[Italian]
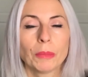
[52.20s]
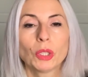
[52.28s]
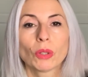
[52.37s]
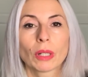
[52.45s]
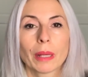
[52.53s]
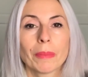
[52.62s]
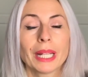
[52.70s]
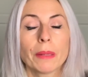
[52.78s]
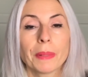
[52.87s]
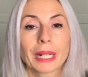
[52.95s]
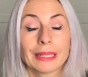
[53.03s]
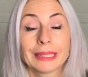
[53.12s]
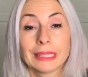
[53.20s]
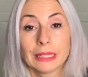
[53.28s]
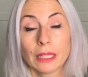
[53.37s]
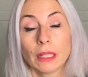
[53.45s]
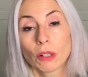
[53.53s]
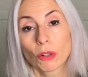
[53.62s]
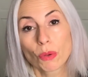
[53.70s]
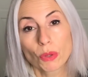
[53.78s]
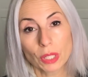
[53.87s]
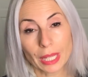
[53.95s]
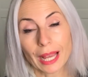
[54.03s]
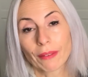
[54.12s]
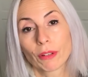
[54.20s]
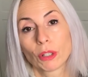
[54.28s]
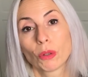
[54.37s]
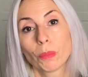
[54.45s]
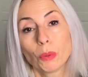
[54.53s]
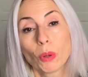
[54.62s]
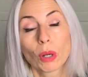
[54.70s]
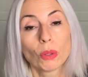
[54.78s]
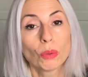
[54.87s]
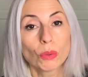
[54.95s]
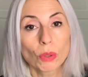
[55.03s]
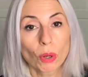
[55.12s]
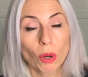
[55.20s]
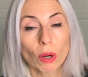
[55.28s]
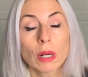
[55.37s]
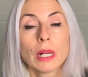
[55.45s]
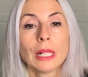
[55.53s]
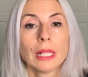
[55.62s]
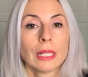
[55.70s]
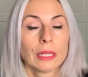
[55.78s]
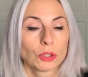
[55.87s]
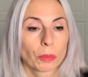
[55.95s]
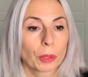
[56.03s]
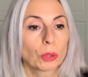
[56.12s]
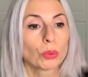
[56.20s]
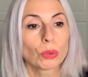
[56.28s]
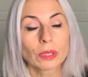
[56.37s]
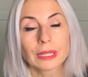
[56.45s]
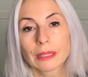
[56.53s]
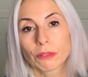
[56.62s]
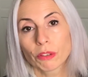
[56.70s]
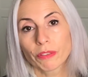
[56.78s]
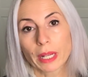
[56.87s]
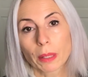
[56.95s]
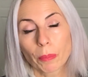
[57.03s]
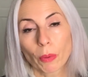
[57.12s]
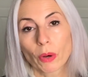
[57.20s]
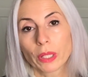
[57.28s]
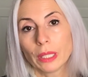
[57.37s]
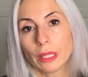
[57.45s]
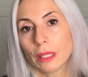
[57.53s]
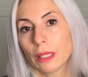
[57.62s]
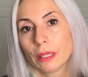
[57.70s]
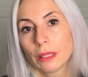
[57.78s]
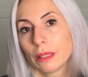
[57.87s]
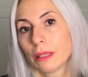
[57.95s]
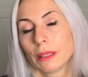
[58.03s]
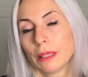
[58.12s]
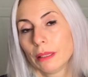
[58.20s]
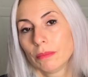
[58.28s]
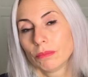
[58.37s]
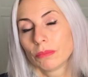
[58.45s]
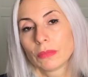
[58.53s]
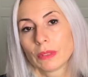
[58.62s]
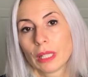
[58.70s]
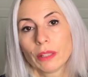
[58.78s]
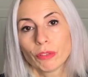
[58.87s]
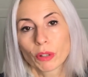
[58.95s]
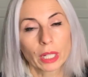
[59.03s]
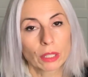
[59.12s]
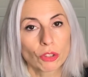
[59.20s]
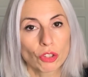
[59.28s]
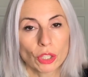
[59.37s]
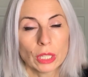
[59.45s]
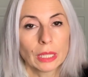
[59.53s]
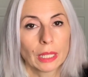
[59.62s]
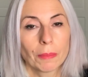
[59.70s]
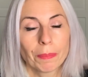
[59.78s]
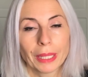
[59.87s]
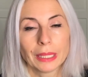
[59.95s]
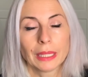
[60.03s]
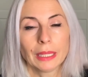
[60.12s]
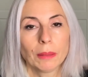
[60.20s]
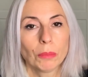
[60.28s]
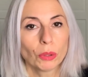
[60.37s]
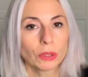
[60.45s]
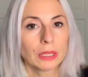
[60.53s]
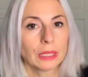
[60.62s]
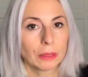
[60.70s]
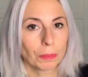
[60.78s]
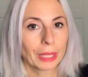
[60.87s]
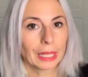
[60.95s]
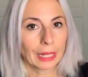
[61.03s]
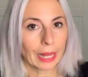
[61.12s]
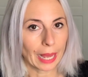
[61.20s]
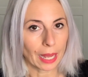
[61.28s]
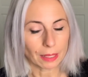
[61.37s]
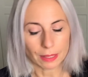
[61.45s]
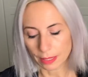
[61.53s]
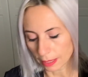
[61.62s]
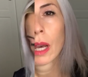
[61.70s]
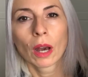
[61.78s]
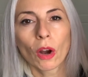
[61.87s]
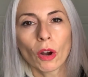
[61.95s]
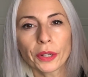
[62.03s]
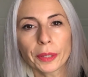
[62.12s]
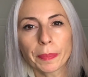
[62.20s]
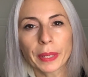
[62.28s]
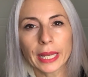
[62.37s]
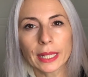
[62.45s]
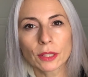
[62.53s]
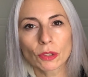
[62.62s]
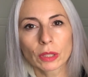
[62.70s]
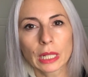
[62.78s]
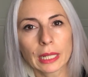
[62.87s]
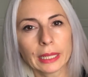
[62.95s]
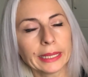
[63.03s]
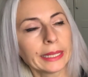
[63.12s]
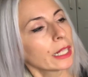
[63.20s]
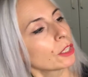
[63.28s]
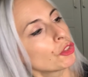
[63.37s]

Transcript: mi torna bene perché si conservano più a lungo, soprattutto se devo fare poi eh, le focaccine, i panini imbottiti per i ragazzi. Ho ripreso della linea